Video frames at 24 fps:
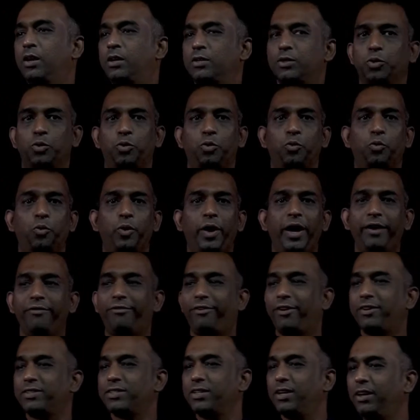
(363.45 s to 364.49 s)
ஸோ ஒரே
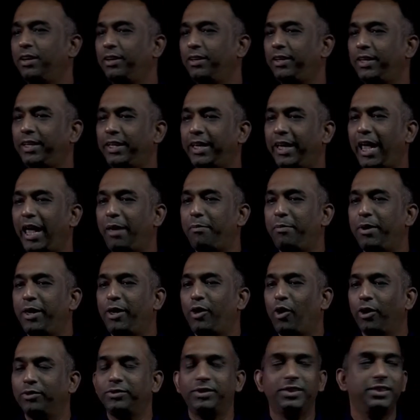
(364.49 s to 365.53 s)
டிஃப்ரென்ஸ்னால் இங்கே ஏபி
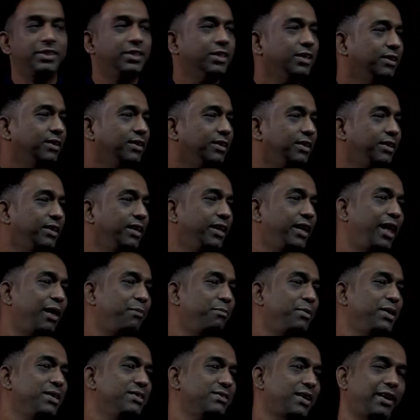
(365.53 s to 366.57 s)
காஸ் தீட்டா இங்கே
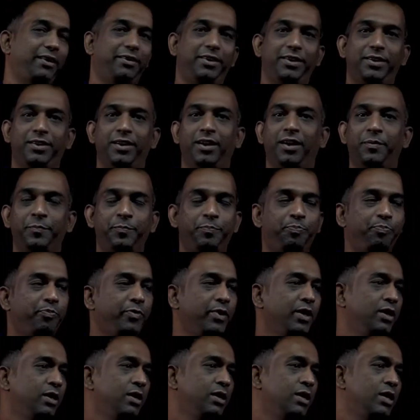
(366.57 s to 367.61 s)
ஏபி சைன் தீட்டா
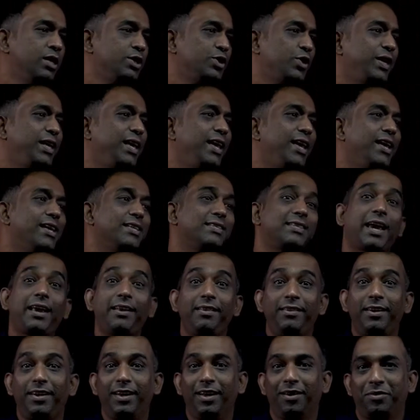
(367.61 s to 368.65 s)
ஸோ இங்கே ஏன்
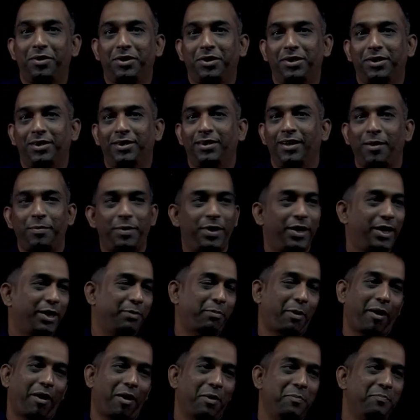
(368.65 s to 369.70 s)
சைன் தீட்டா வருது அப்படின்றத
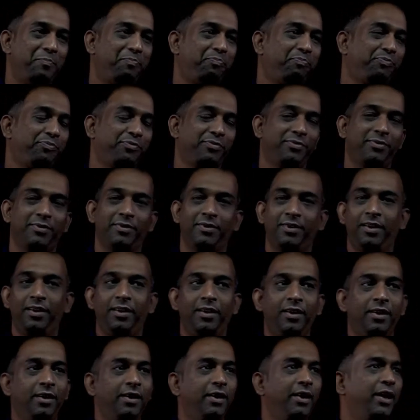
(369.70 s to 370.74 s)
பார்க்கலாம்
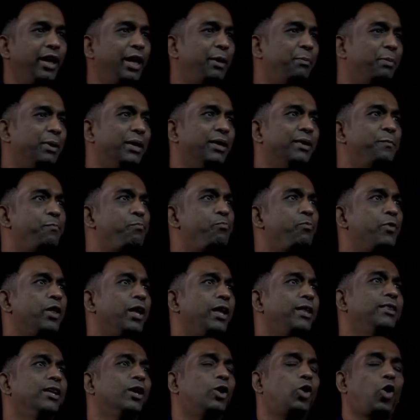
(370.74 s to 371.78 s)
இப்போ
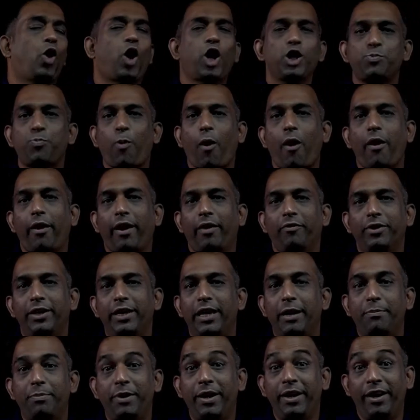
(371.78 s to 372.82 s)
இந்த கிராஸ் ப்ராடக்ட் வந்து
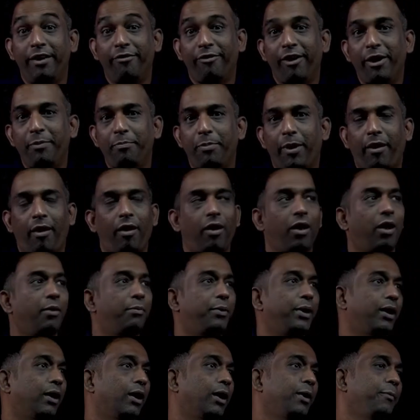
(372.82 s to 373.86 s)
எப்படி டிஃபைன் பண்ணுறாங்க
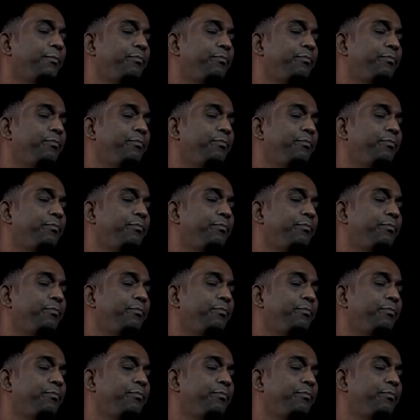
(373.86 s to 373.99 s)
அப்படின்னா